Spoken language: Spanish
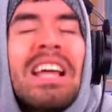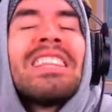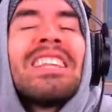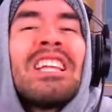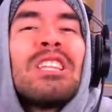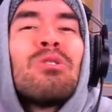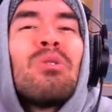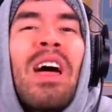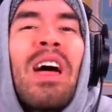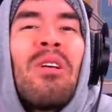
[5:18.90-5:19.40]
una
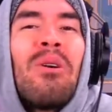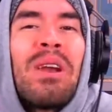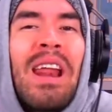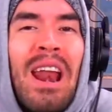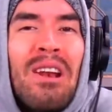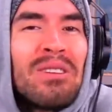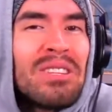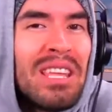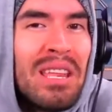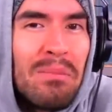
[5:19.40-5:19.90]

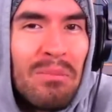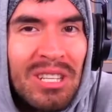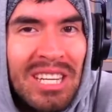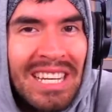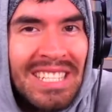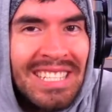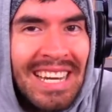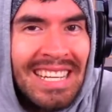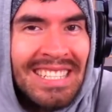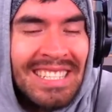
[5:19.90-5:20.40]
trituradora no tiene
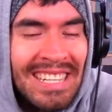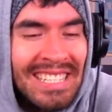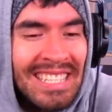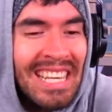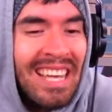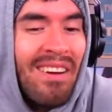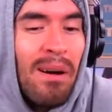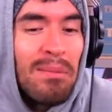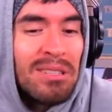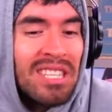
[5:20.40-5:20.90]
mucha chance,
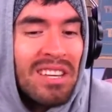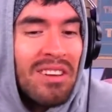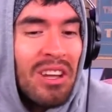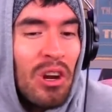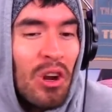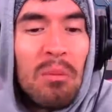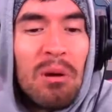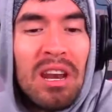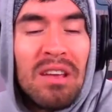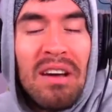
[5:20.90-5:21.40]
así que vamos a
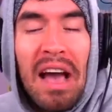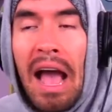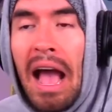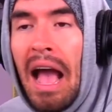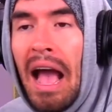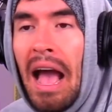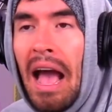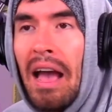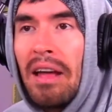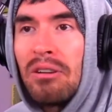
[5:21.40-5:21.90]
ver cómo le
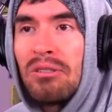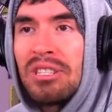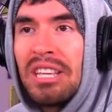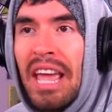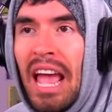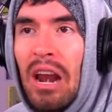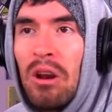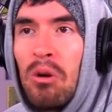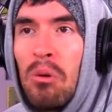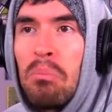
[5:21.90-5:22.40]
va a, no
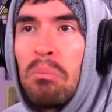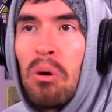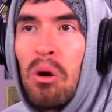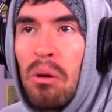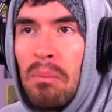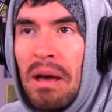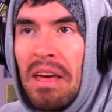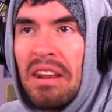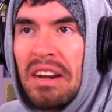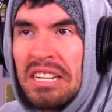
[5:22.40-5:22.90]
sé, algo un
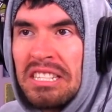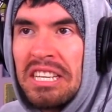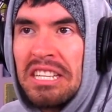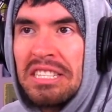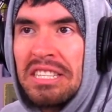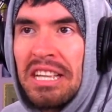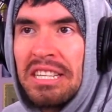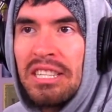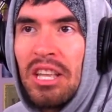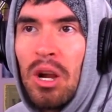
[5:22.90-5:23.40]
poco más
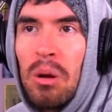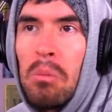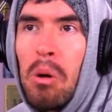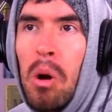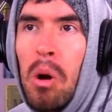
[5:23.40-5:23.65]
resistente